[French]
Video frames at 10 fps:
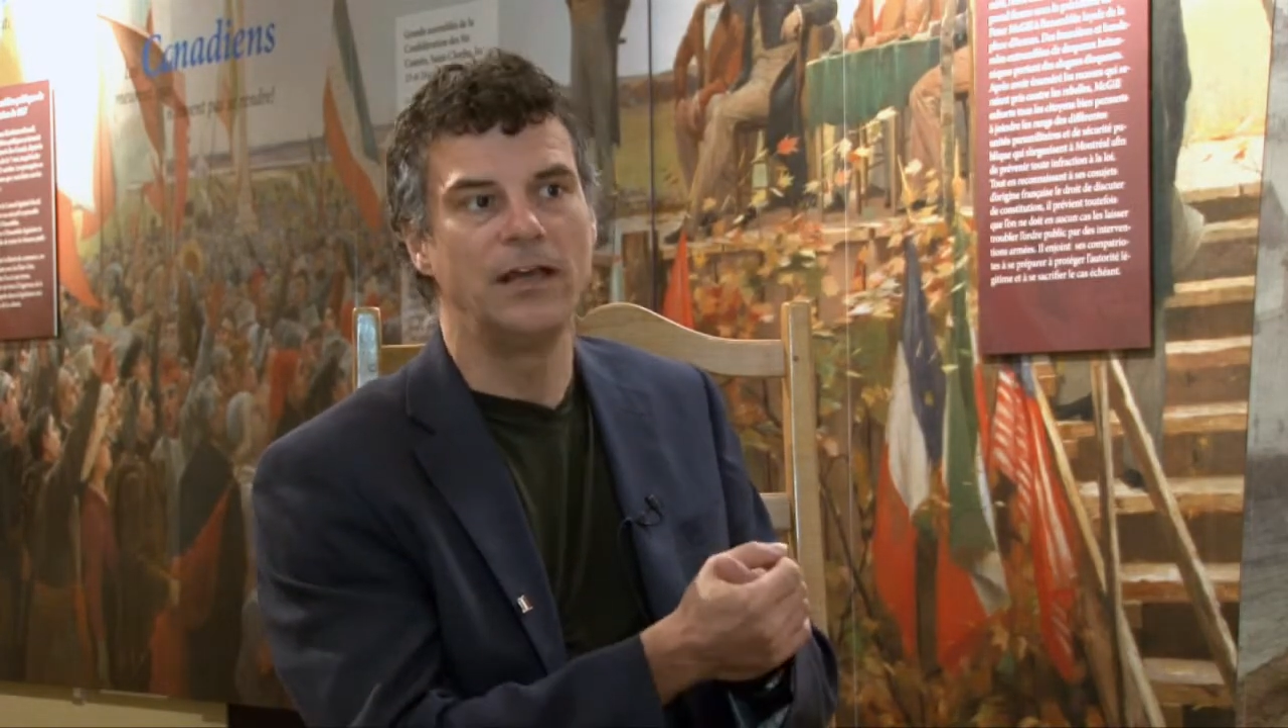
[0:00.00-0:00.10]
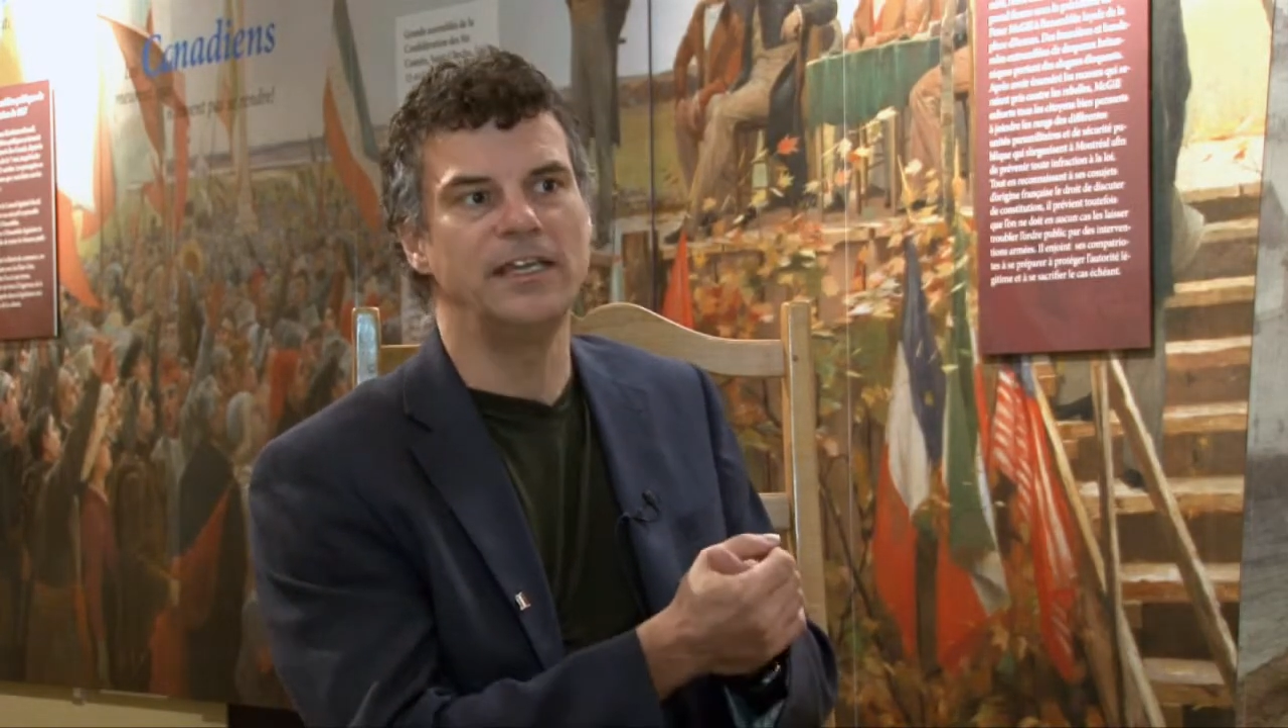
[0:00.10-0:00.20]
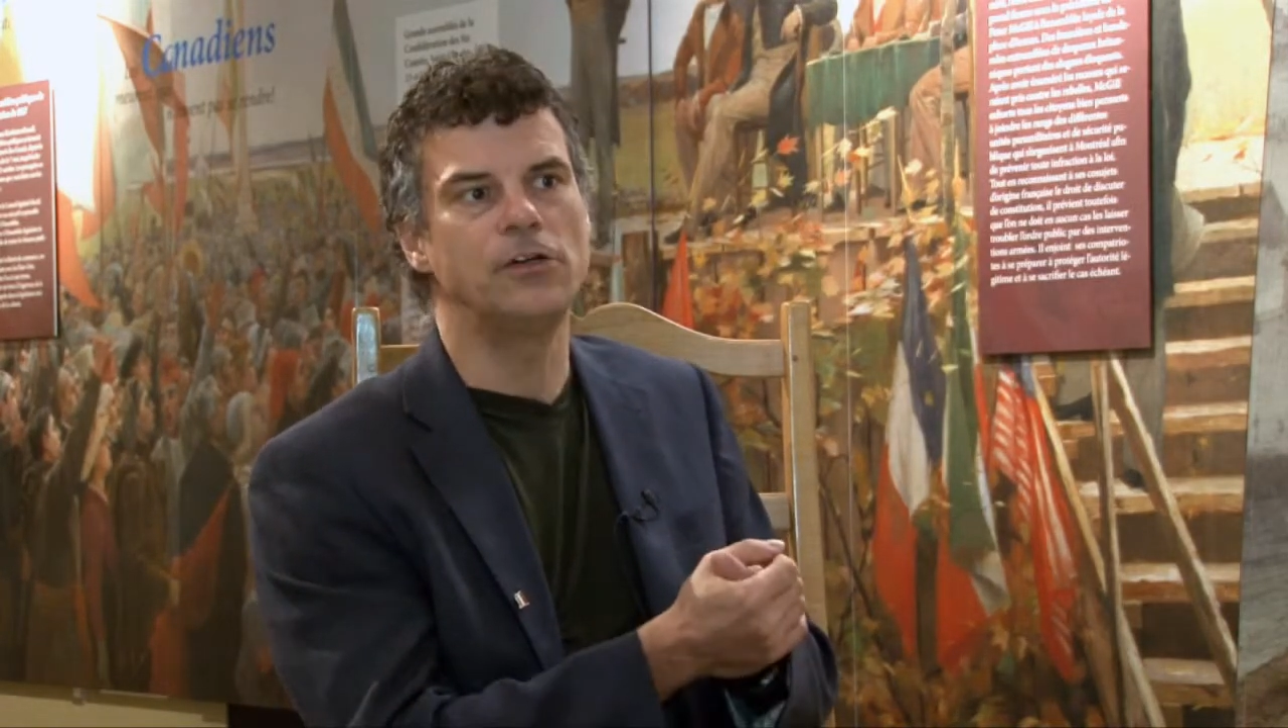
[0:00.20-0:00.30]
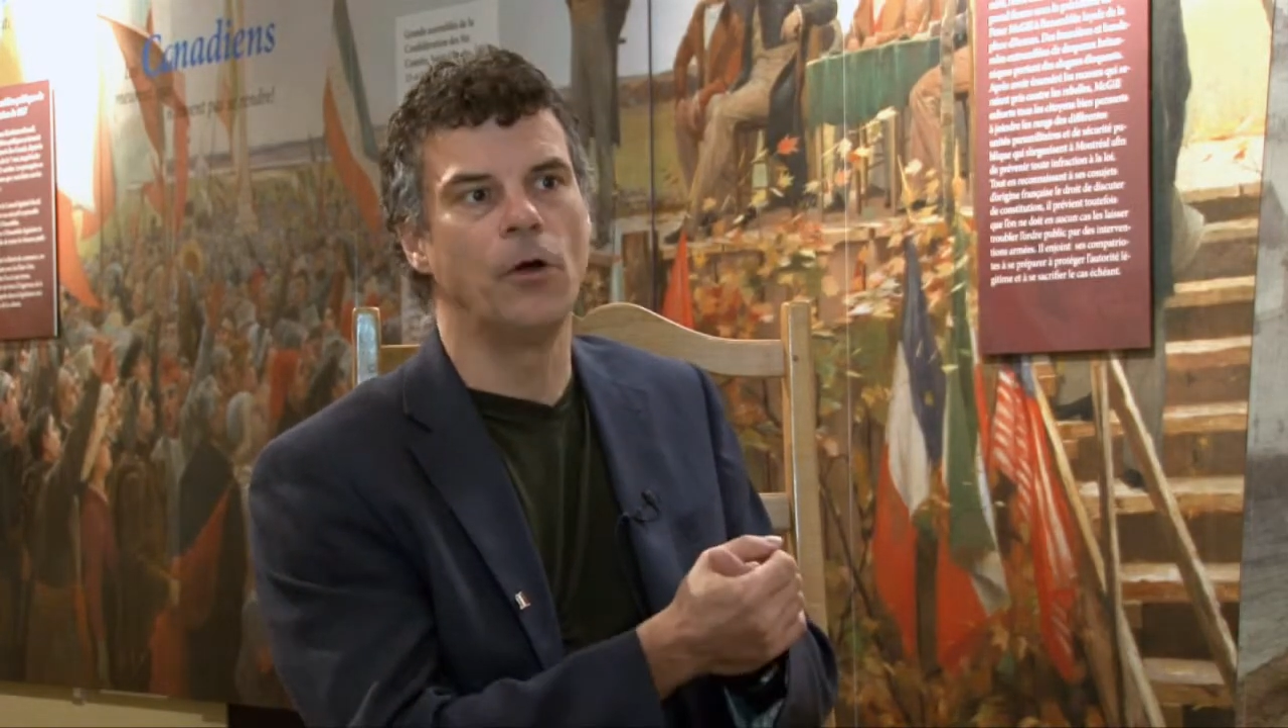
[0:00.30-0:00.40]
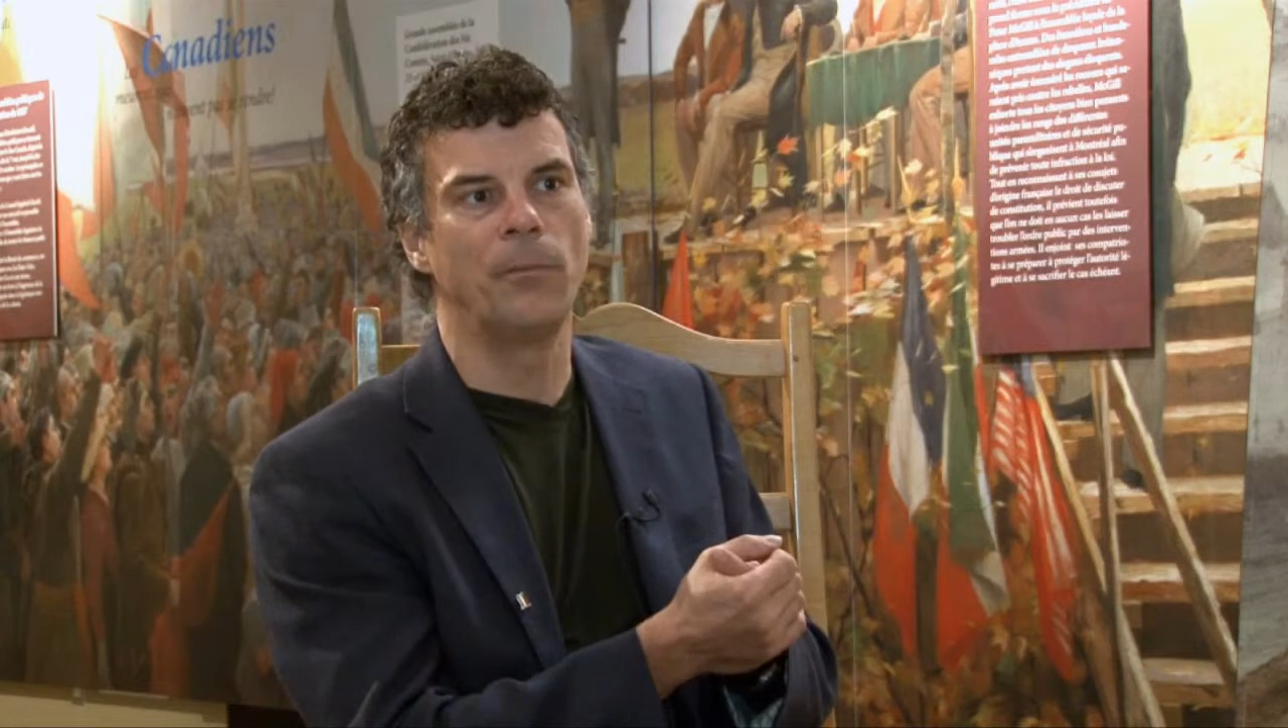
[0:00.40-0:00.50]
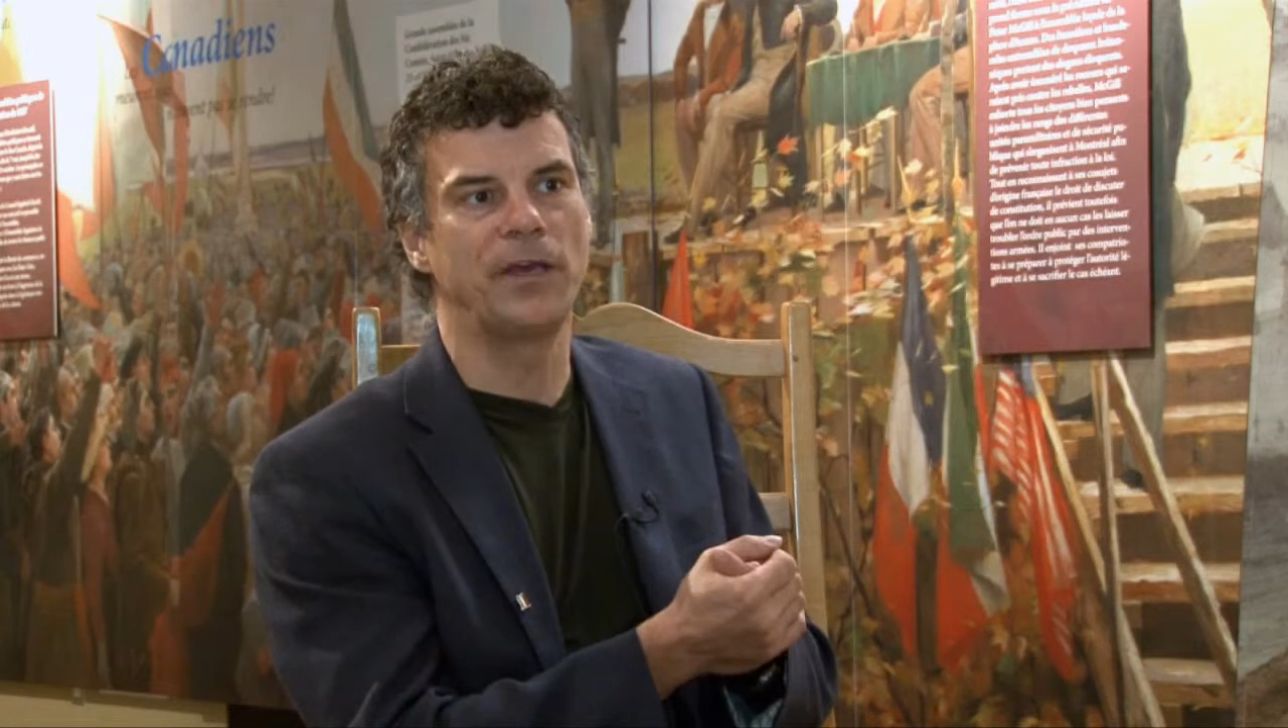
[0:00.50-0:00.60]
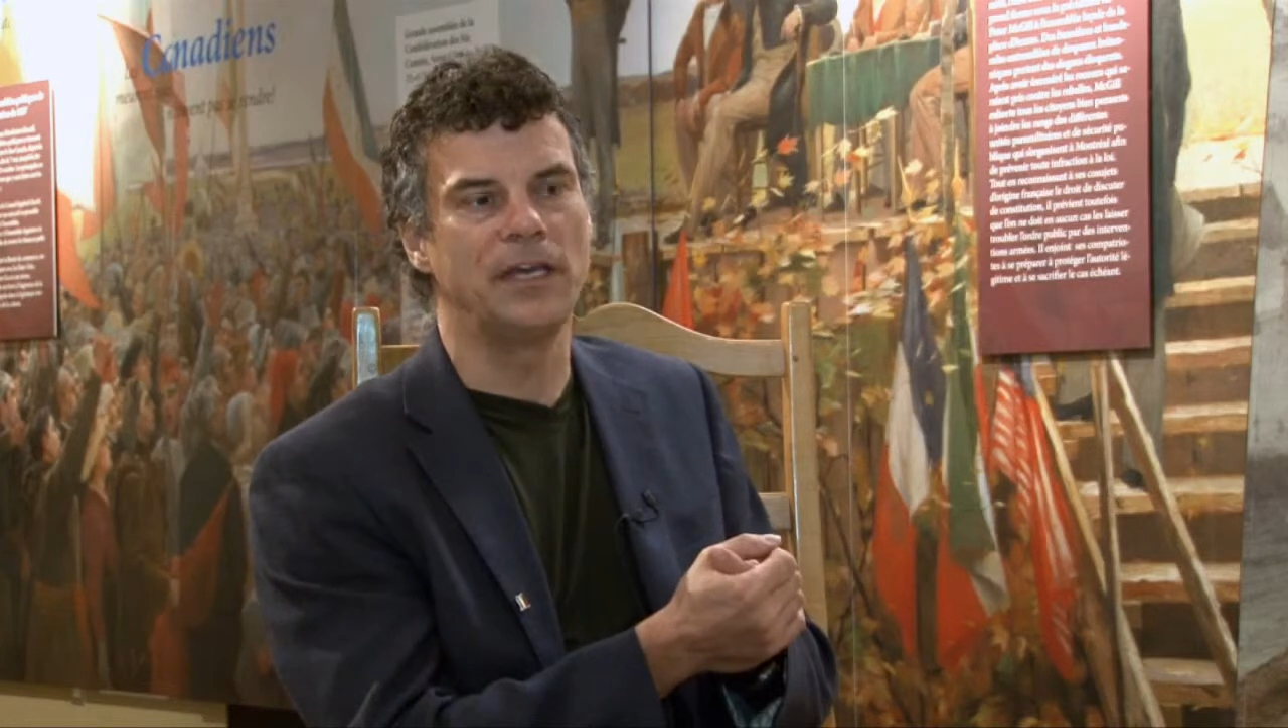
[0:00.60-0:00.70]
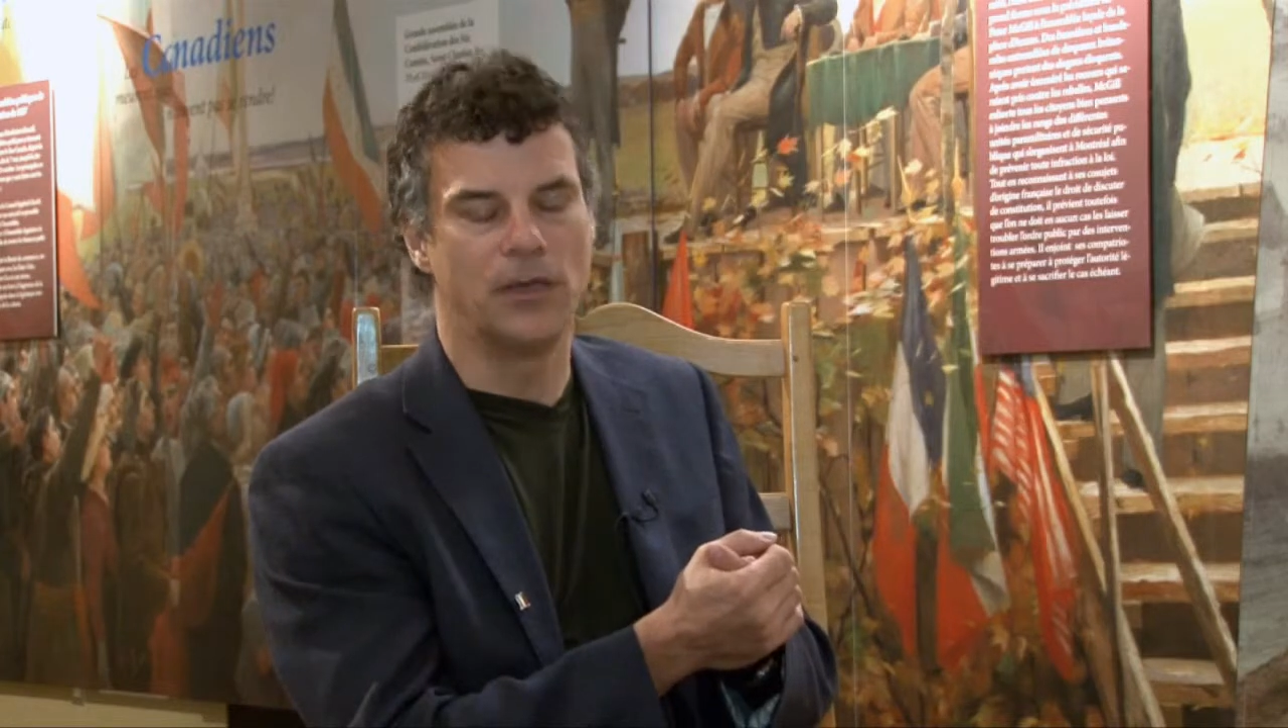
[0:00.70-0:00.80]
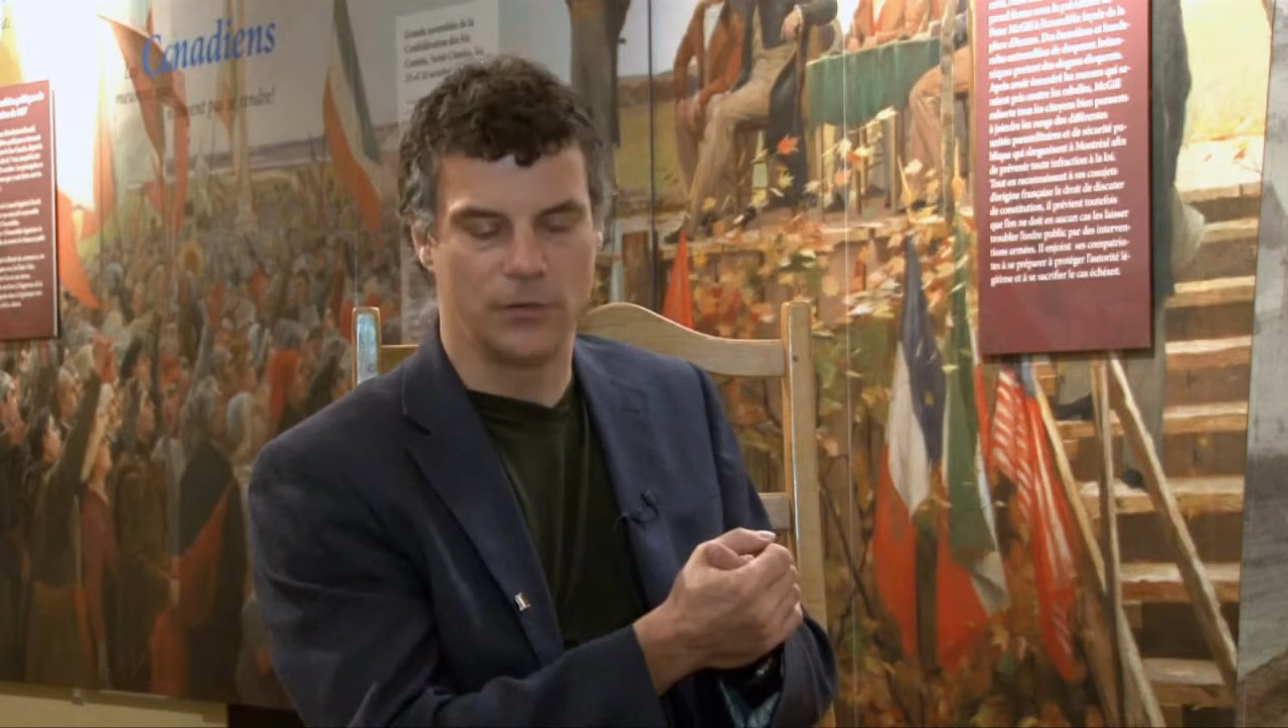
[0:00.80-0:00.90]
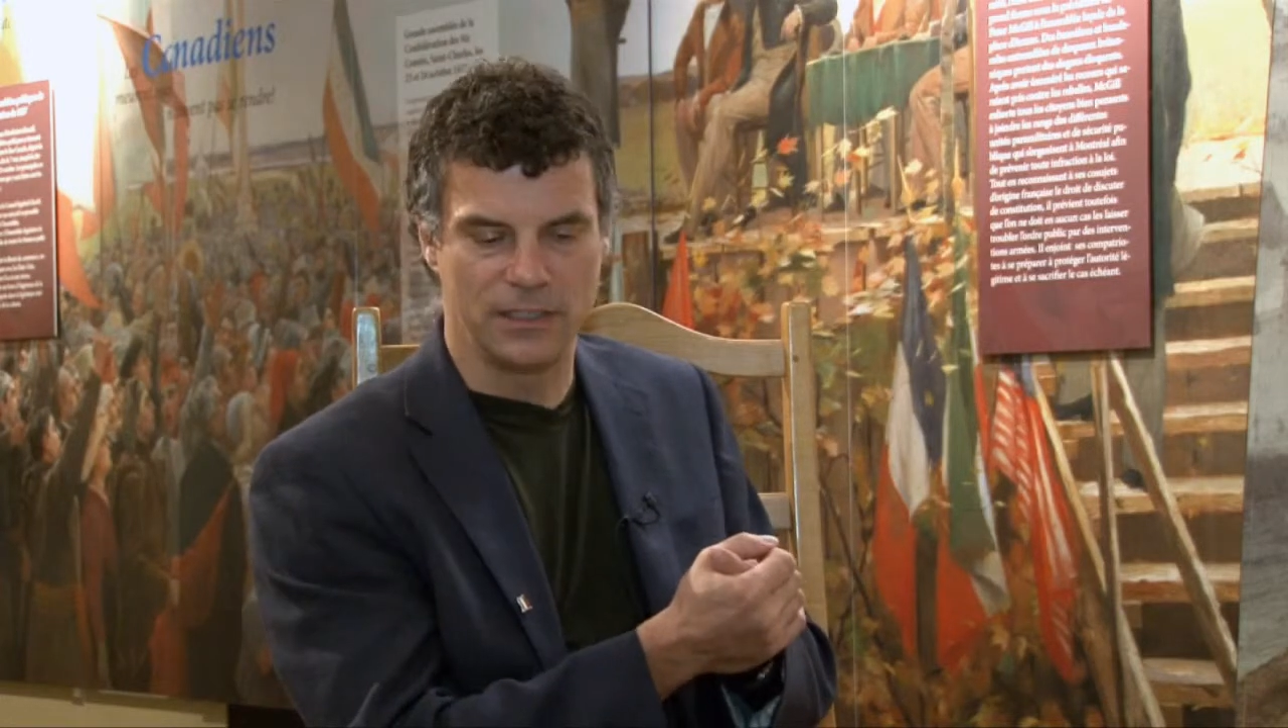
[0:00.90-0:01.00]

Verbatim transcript: y compris